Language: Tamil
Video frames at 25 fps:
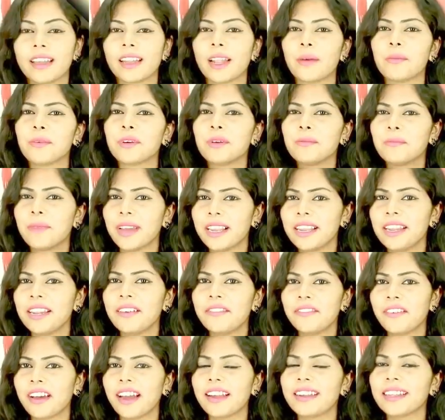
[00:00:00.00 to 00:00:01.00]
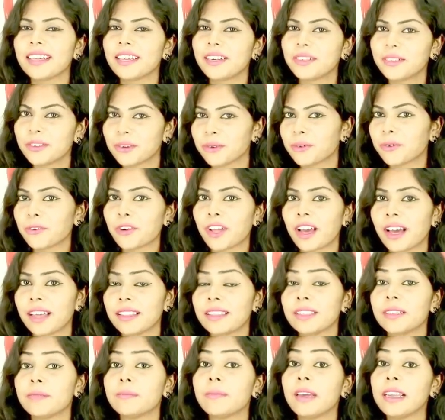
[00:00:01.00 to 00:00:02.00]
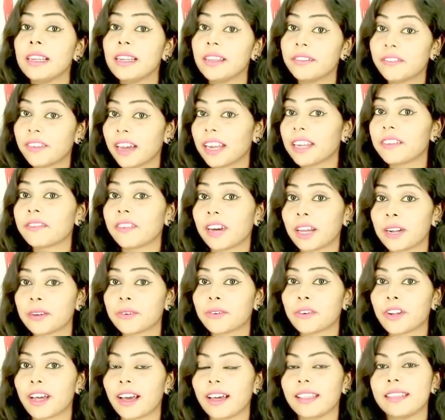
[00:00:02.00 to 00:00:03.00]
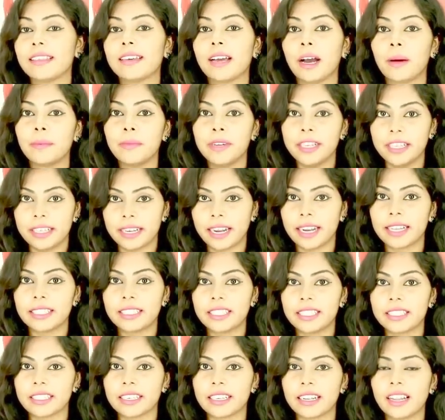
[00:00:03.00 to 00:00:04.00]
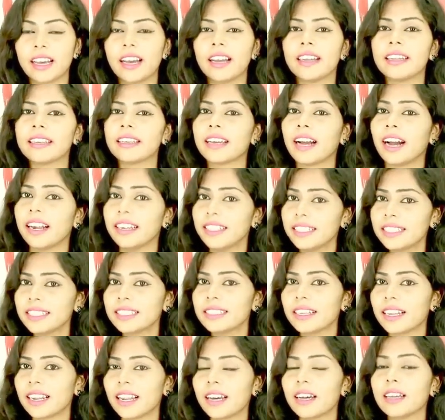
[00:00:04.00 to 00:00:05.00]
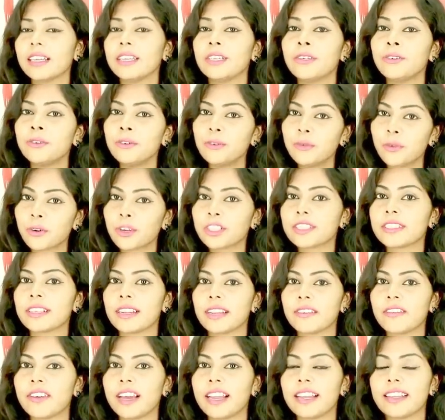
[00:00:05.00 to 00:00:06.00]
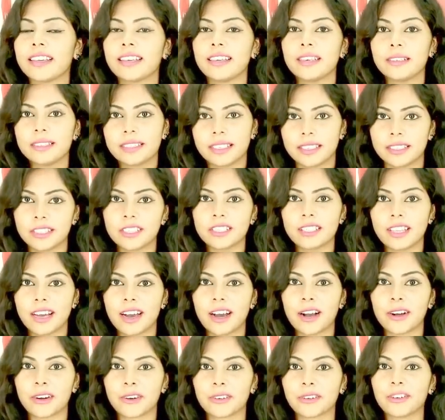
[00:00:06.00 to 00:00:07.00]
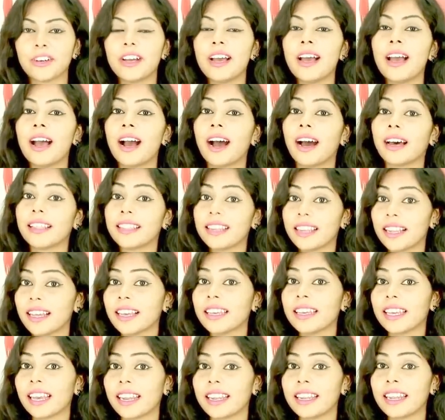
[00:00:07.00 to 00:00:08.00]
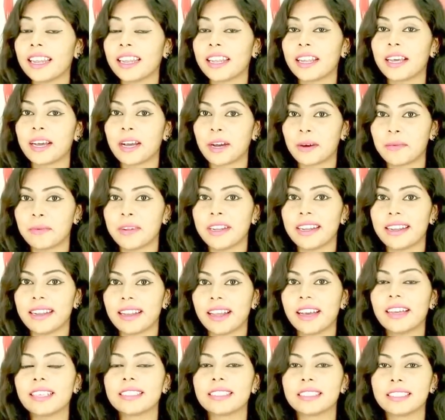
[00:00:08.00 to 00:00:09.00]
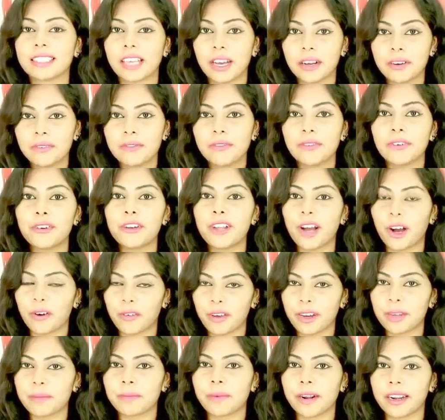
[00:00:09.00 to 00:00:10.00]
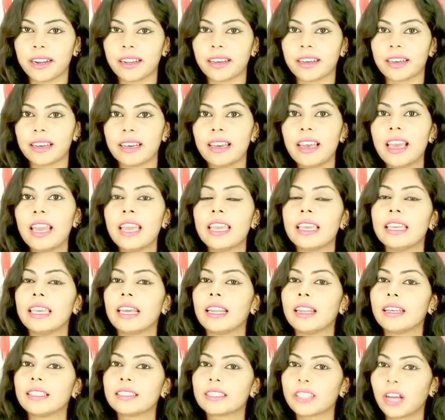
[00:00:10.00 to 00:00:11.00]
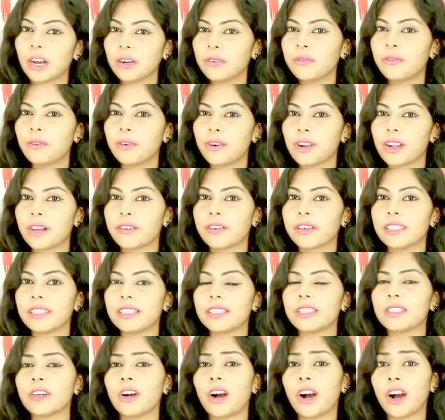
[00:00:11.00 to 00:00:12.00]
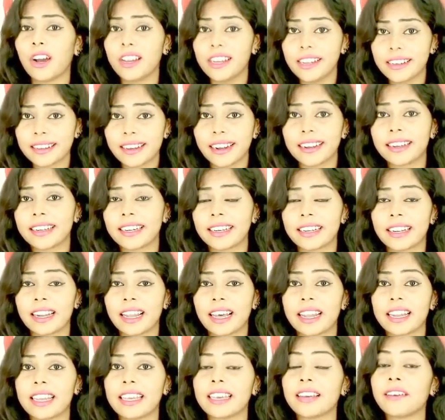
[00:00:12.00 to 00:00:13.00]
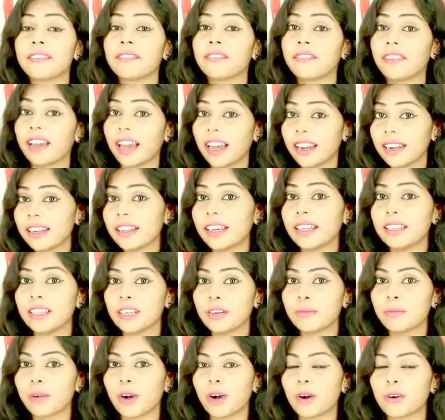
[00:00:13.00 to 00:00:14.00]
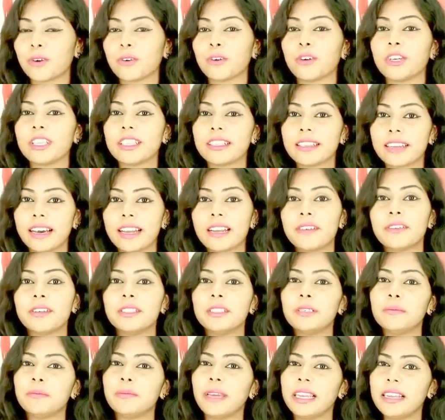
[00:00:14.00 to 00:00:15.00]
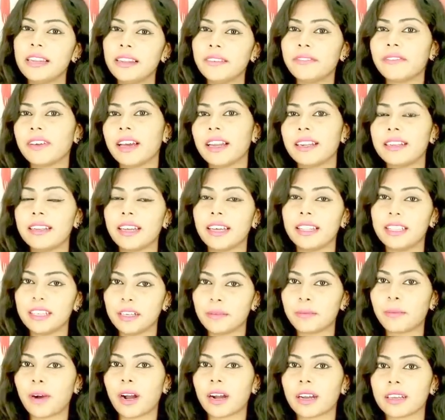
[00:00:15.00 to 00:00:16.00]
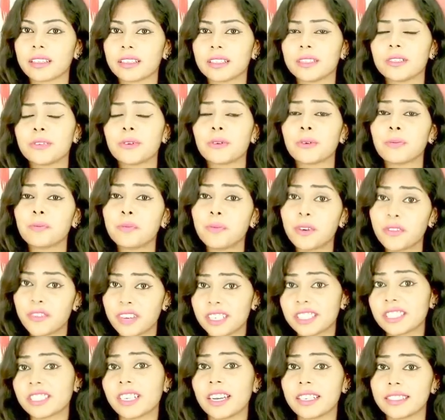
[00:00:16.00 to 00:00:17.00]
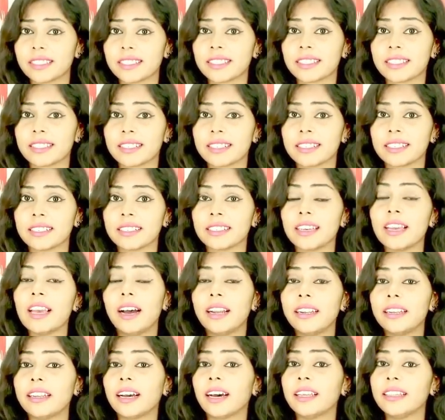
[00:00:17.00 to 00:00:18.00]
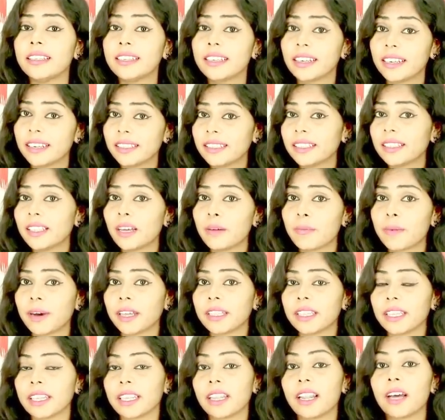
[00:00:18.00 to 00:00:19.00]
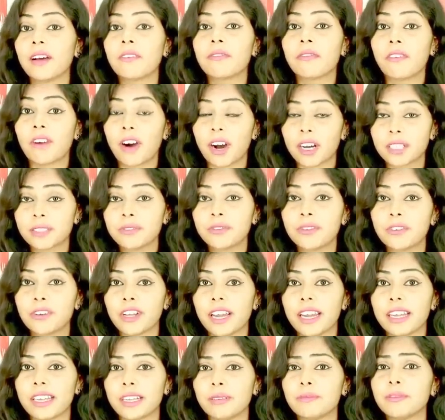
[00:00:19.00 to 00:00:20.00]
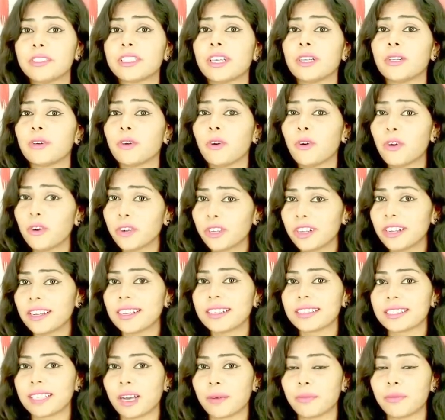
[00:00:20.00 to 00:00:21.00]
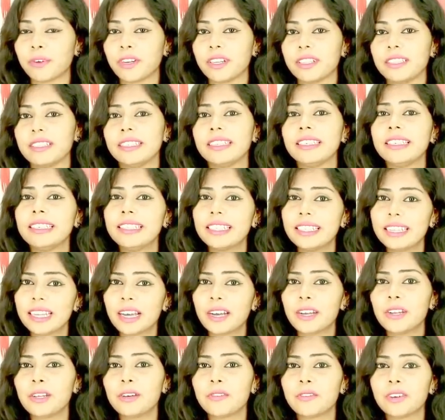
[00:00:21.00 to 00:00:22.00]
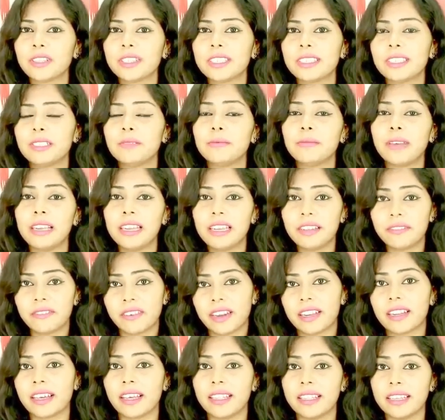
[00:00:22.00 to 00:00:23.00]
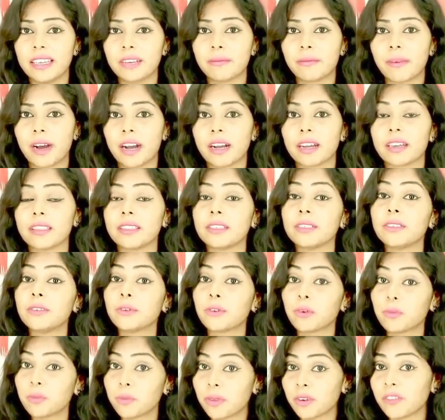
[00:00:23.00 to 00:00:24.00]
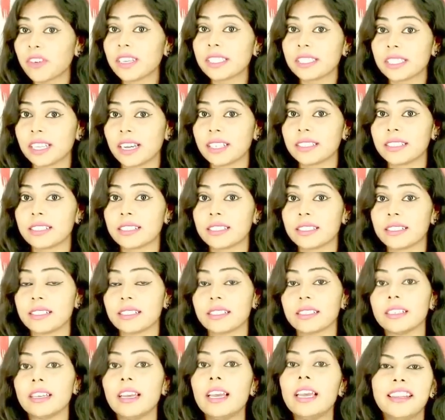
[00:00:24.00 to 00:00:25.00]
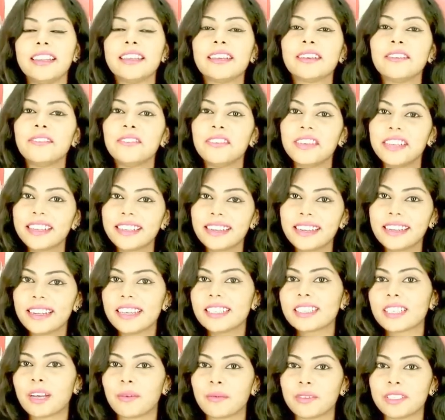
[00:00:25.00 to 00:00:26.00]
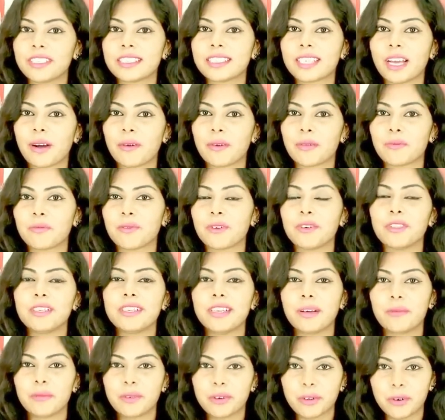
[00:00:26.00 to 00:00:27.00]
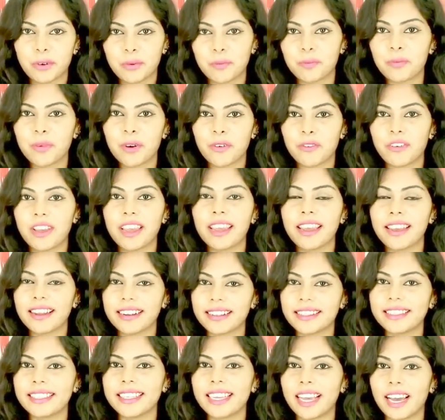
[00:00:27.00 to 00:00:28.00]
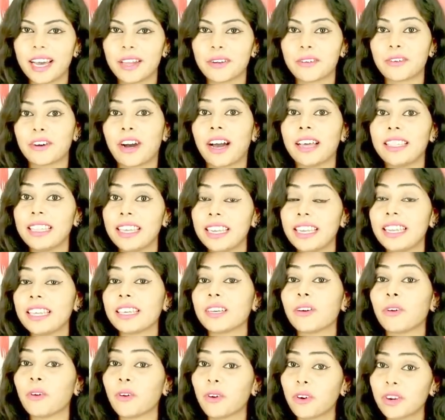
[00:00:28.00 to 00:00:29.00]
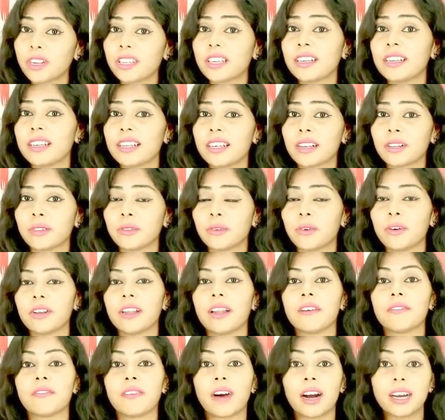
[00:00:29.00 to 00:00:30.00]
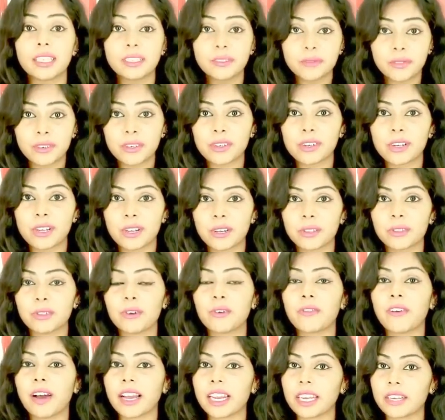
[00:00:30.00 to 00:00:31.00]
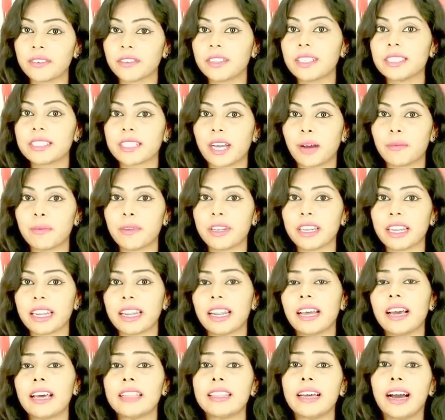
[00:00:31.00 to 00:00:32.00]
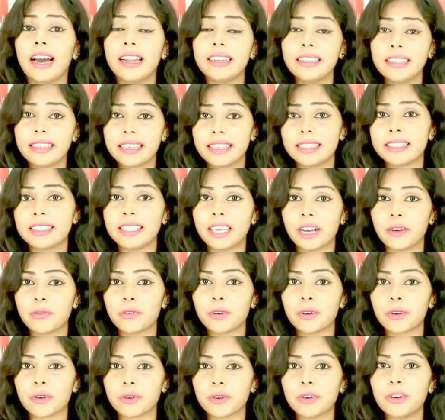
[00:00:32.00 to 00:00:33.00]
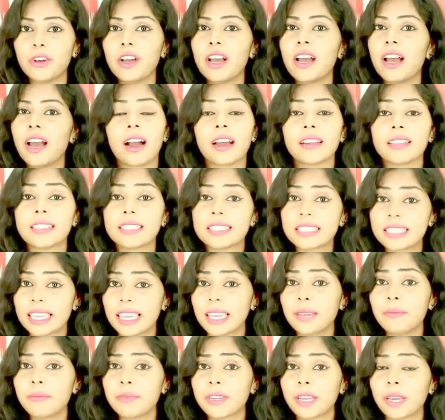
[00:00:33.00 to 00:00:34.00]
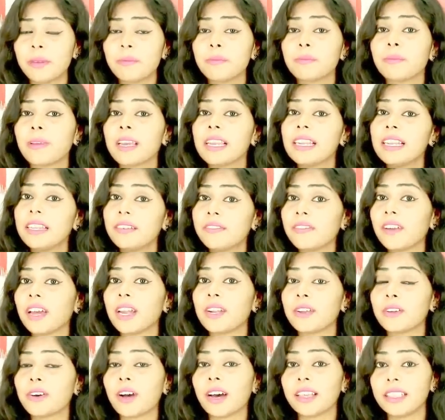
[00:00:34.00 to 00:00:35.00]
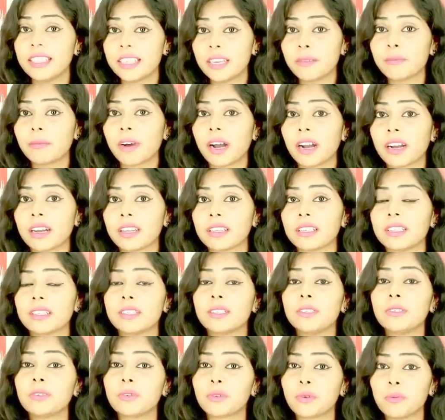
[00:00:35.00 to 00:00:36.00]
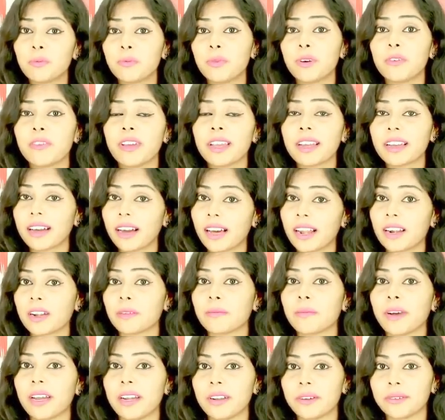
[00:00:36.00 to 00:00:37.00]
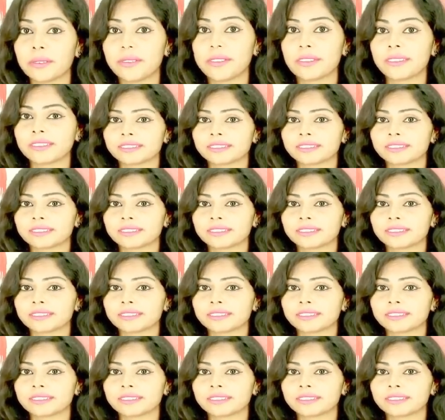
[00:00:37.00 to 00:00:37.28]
நமக்கு பெல்லி ஃபேட் இருக்கக்கூடாது பெல்லி ஃபேட் வரக்கூடாது அப்படின்னு நினச்சிங்கன்னா நீங்கள் அடிஷ்னலாக இன்னும் ஒரு சில வேலைங்க செஞ்சு தான் ஆகணும் அதெல்லாம் என்னென்ன அப்படின்னா ஜங்க் ஃபுட் அவாய்ட் பண்ணுங்கள் ஏன்னா ஜங்க் ஃபுட்டில் வந்துட்டு ஆயில் கண்டென்ட் நிறைய ஃபேட் அதிகமாகும் இதனால வந்து பெல்லி ஃபேட் அதிகமாகிறதுக்கு ரொம்பவே சான்சஸ் இருக்குது அண்ட் அதுக்கு அடுத்ததாக பார்த்தீங்கன்னா ஃபாஸ்ட் ஃபுட் ஐட்டம்ஸ் அண்ட் ஹோட்டலில் சாப்பிட்றது இதனாலேயே வந்துட்டு பெல்லி ஃபேட் அதிகமாகிறதுக்கு ரொம்பவே சான்சஸ் இருக்குது நீங்கள் வீட்லேயே சமைச்சு சாப்பிடும்போது நமக்கு ரொம்பவே ஹெல்த்தியாக இருக்கும் அதே நீங்கள் ஹோட்டல்லேருந்தோ இல்லை ஃபாஸ்ட் ஃபாஸ்ட் ஃபுட்டில் இருந்தோ வாங்கிட்டு வந்து சாப்பிட்டீங்கன்னா அது அன்ஹெல்த்தியாகவும் இருக்கும் அட் த சேம் டைம் பெல்லி ஃபேட்டும் அதிகமாகிறதுக்கு ரொம்பவே காரணமாயிடும்